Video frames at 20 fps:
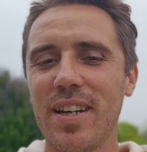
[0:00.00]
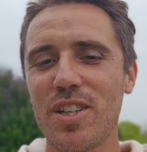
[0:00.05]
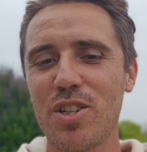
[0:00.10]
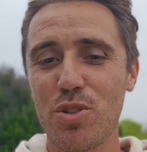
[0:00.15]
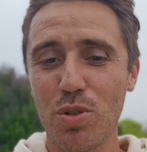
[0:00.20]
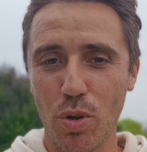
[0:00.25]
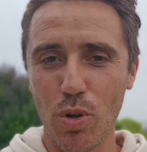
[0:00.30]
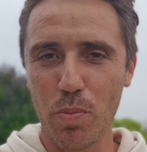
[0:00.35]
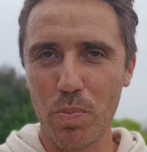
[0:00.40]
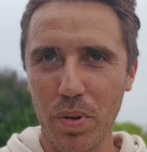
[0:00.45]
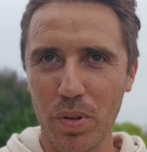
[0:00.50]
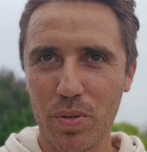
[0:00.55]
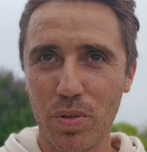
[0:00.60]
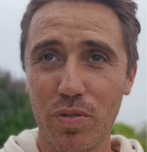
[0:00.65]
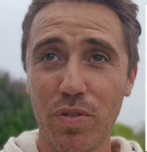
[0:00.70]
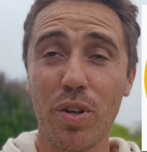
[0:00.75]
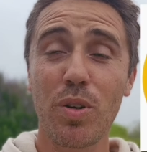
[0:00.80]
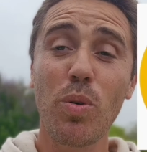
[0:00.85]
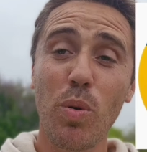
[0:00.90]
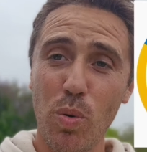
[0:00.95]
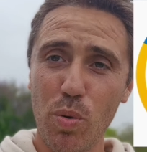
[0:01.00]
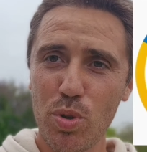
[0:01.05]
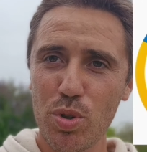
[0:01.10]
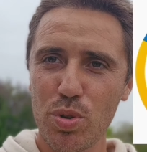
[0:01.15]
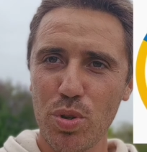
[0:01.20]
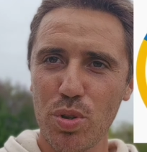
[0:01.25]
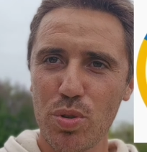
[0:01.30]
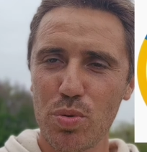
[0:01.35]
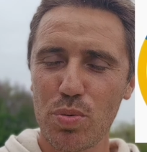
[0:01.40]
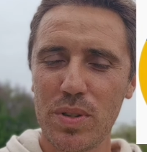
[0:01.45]
sur le portefeuille
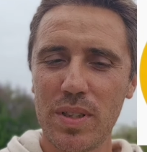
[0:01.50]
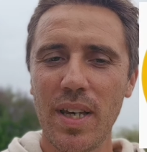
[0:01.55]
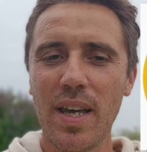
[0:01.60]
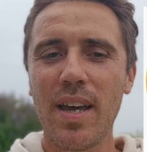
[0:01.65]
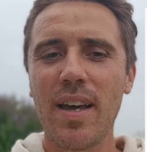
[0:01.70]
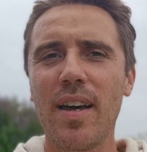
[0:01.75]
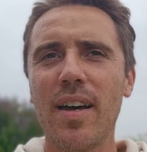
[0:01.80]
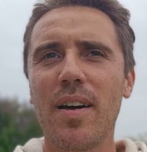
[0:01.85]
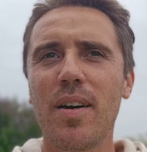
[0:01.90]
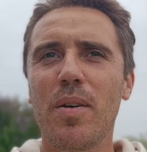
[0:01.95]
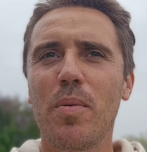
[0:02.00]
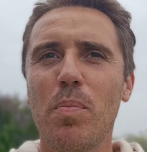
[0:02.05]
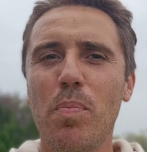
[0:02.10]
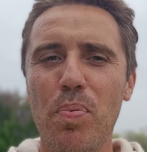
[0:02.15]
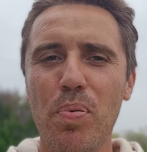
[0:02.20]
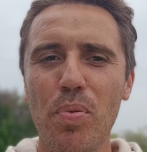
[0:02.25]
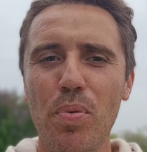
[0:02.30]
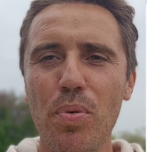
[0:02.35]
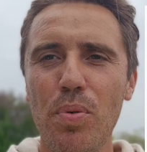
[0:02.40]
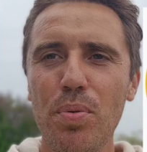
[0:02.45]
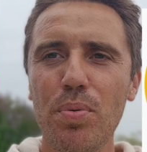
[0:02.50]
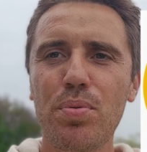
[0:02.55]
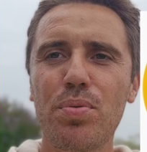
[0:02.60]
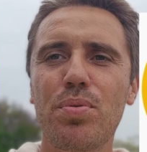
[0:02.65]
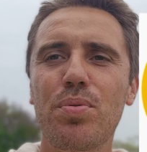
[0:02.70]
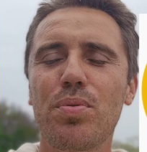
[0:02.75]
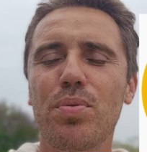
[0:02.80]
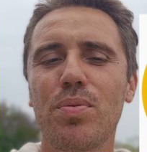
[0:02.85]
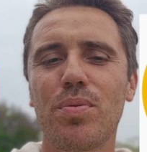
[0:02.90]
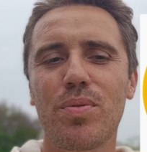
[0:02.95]
aujourd'hui
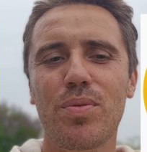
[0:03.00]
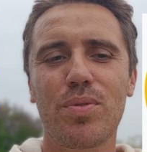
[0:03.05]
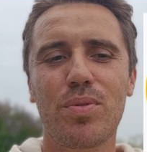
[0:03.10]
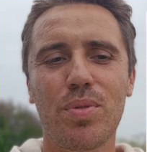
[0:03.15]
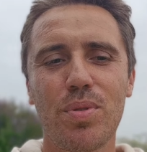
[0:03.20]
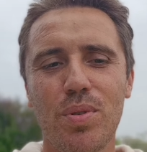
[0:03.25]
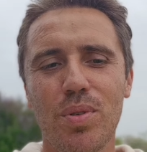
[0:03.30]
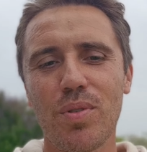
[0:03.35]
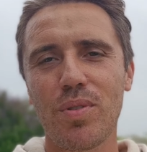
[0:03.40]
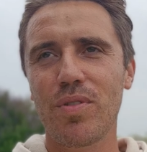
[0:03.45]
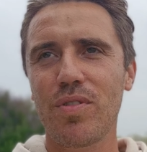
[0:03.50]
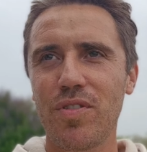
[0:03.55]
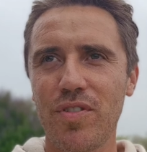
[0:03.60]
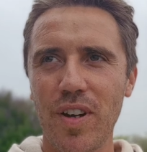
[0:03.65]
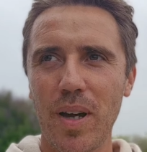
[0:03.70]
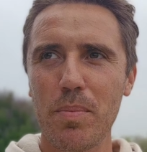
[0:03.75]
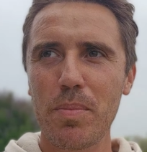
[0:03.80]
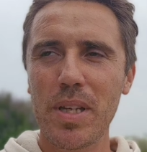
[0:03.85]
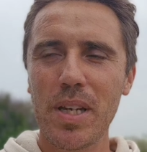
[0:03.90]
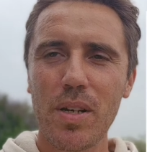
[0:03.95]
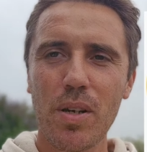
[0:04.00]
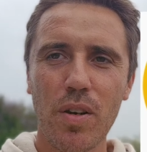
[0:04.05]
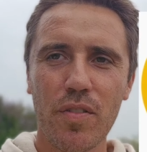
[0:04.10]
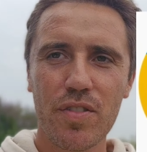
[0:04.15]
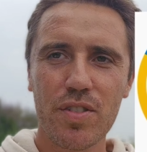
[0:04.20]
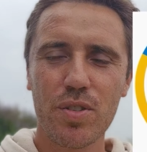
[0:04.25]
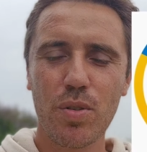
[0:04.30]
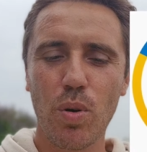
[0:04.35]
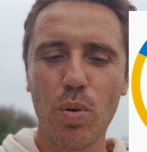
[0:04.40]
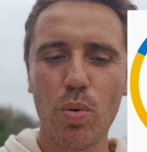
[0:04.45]
plus de 20
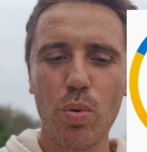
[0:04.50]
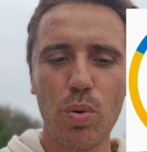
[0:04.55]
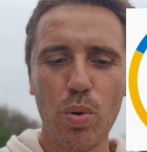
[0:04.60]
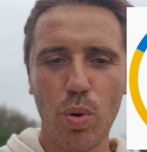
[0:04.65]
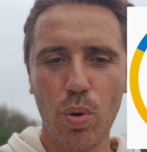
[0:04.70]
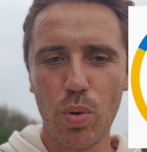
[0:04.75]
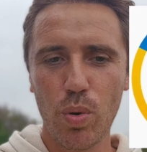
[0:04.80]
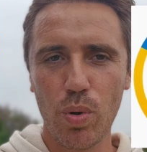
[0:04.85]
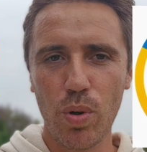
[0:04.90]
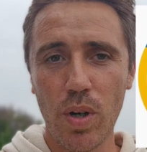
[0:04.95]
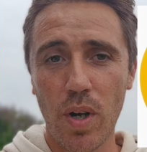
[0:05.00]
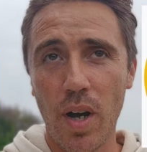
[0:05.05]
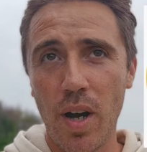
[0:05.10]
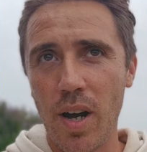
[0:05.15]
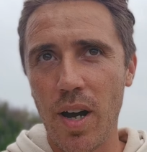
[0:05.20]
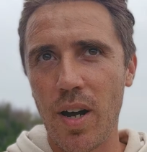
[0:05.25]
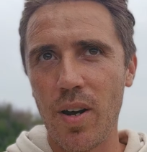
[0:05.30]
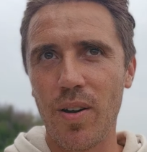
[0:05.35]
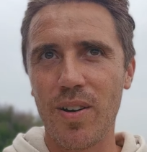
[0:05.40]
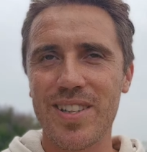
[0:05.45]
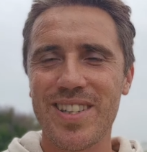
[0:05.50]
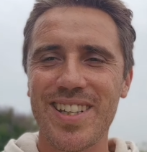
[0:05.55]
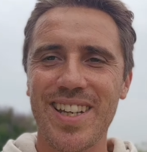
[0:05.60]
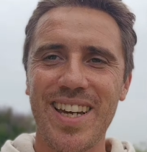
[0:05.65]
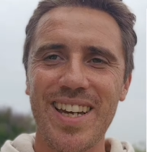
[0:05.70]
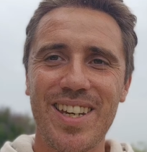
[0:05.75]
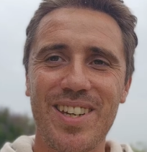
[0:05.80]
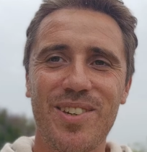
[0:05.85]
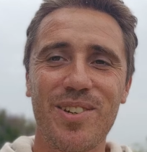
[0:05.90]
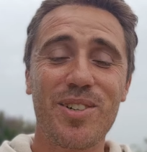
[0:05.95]
900 euros. Alors c'est
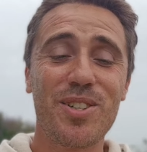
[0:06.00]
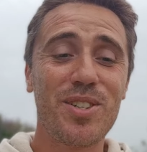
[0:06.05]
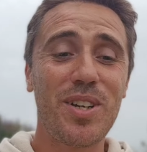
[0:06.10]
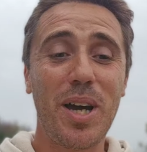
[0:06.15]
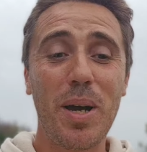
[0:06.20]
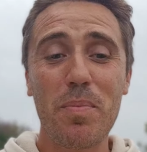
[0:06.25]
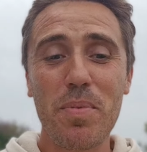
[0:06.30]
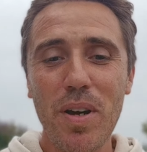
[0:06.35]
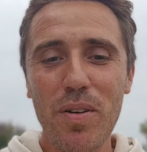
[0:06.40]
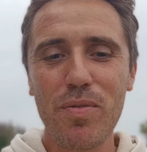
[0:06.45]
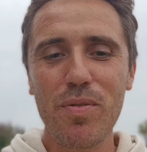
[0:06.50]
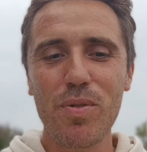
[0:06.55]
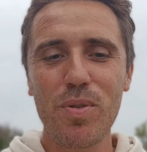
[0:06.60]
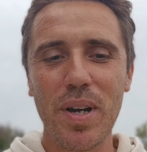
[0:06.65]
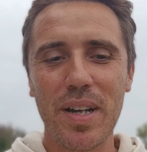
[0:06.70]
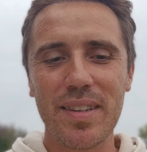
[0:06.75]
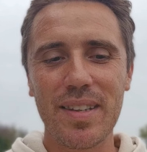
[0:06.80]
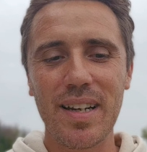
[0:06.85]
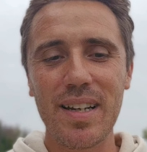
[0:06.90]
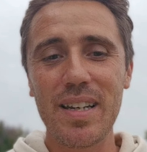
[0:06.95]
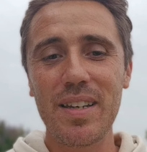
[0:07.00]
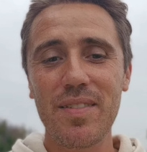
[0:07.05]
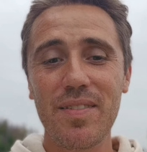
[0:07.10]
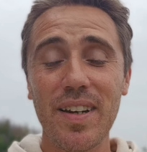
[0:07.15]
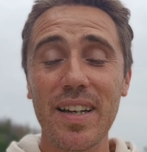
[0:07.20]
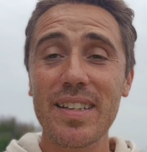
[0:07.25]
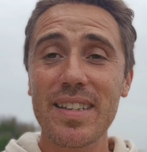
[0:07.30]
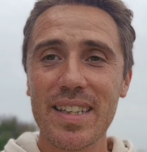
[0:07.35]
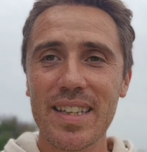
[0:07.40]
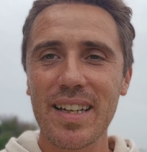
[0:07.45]
vrai que j'aurais bien voulu atteindre les
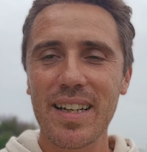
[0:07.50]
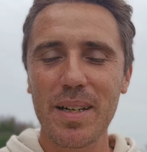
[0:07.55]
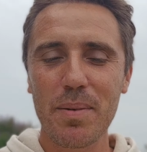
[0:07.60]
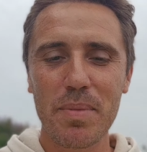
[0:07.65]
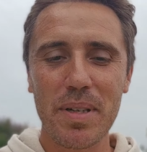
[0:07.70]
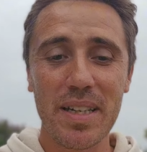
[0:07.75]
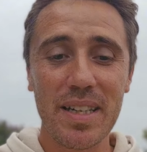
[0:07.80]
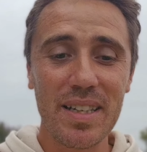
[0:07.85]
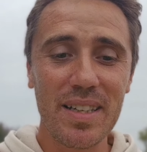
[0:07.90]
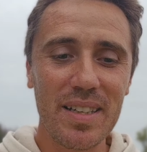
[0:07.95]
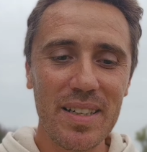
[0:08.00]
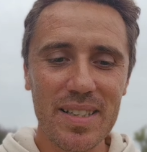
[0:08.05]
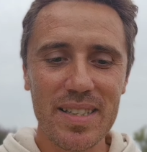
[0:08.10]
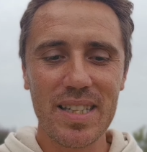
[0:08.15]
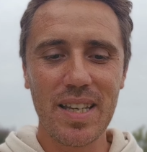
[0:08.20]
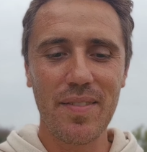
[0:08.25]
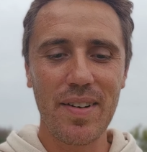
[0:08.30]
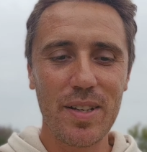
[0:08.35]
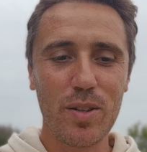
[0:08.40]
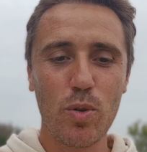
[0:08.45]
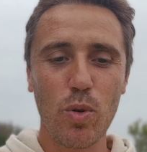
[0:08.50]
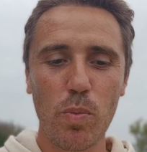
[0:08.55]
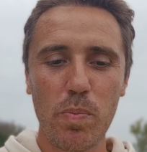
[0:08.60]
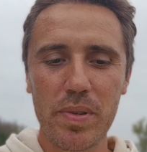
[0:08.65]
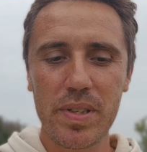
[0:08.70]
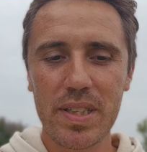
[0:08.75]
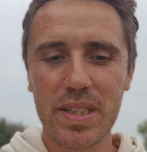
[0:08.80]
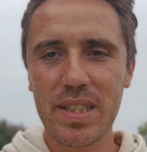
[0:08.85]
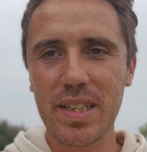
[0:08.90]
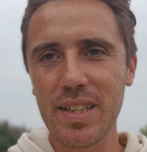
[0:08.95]
21, mais euh, ça va être
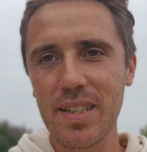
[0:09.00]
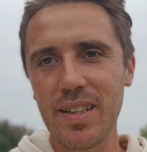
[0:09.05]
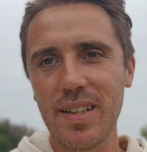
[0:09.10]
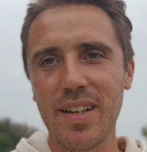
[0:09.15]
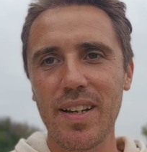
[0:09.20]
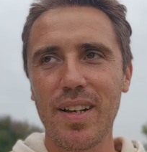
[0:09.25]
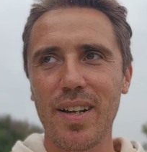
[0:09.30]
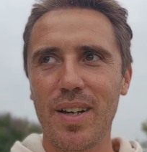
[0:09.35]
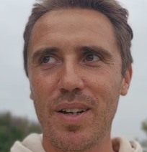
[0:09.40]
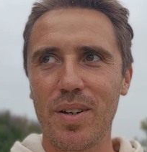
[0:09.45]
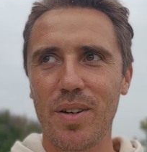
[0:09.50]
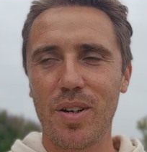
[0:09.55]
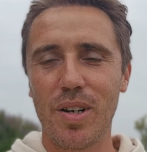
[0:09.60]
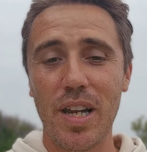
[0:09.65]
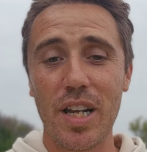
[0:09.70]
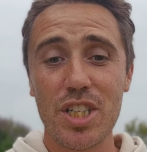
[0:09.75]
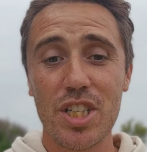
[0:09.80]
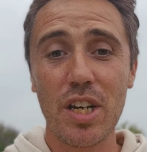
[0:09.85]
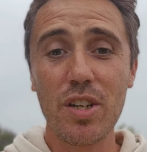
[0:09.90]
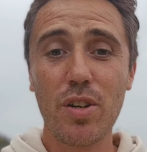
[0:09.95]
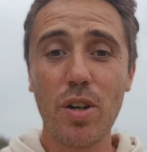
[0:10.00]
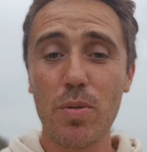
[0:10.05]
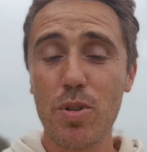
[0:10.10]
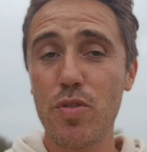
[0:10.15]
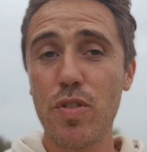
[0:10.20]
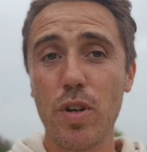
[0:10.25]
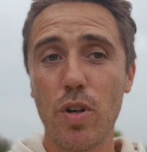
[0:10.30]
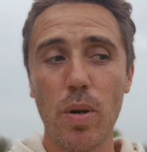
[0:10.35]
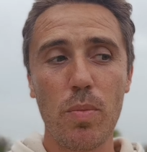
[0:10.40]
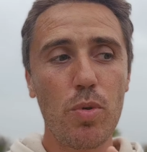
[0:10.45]
compliqué. Euh, là, je gagne comme
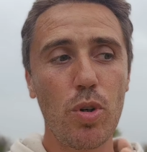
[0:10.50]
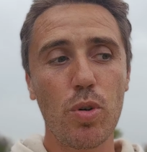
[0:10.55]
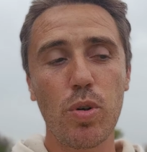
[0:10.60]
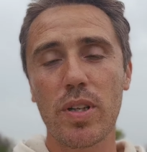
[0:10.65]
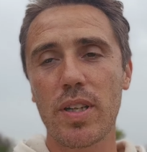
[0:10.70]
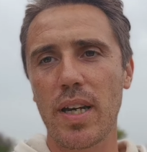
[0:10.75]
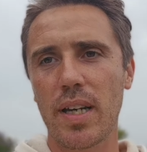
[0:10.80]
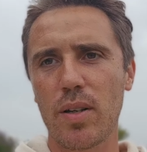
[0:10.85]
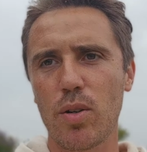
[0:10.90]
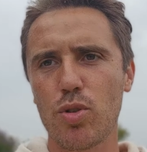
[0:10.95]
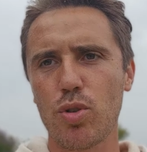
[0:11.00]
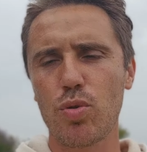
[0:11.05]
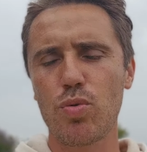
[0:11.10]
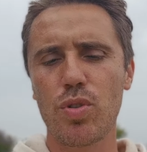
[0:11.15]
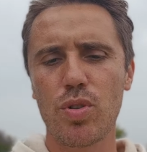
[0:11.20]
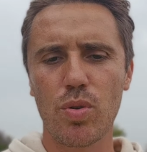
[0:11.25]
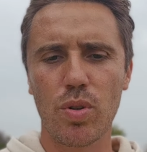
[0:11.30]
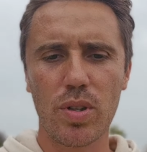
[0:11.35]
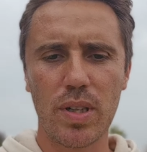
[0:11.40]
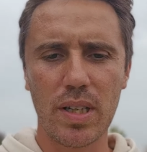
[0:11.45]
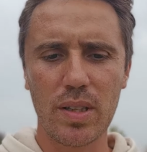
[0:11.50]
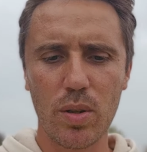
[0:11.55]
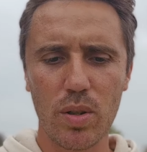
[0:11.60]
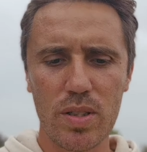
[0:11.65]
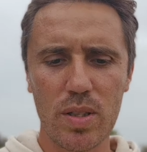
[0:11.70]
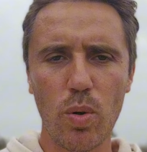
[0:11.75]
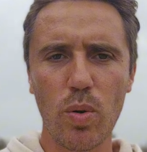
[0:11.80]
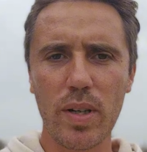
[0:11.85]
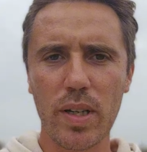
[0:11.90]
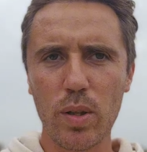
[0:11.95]
je vais comme mieux que le CAC aujourd'hui,
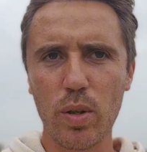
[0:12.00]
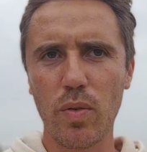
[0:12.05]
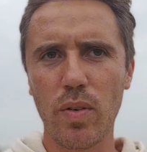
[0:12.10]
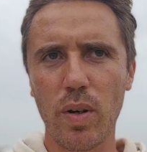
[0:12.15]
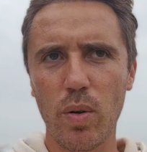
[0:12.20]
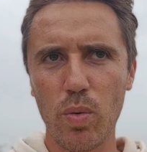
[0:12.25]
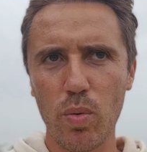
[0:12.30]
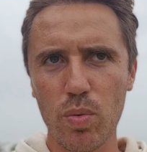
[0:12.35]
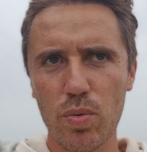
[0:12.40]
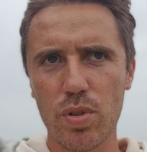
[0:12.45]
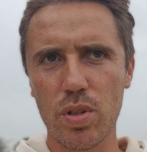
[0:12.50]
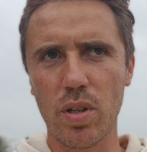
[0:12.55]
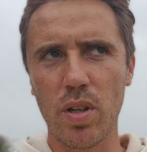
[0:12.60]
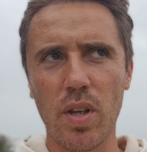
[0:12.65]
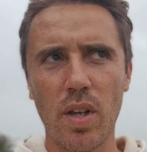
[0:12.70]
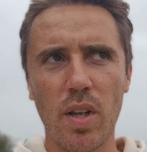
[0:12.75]
4,091, euh,